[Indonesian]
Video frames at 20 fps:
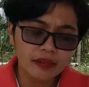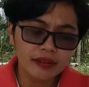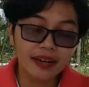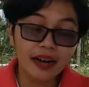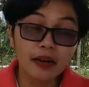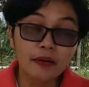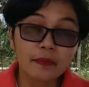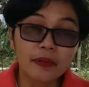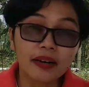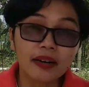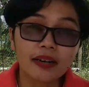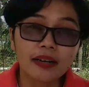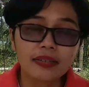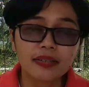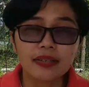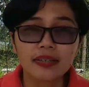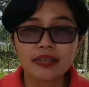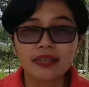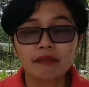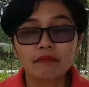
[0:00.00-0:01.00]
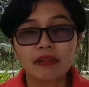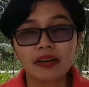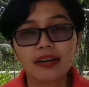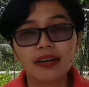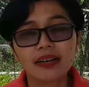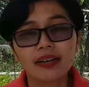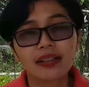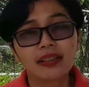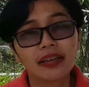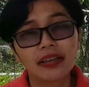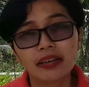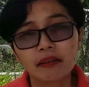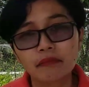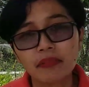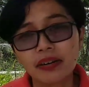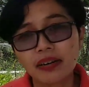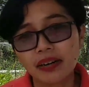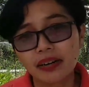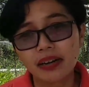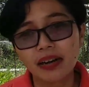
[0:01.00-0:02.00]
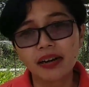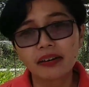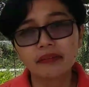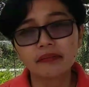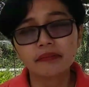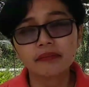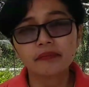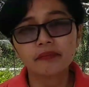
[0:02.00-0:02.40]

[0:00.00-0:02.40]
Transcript: Engkau maka lah si gecap maka kita yang nama harga.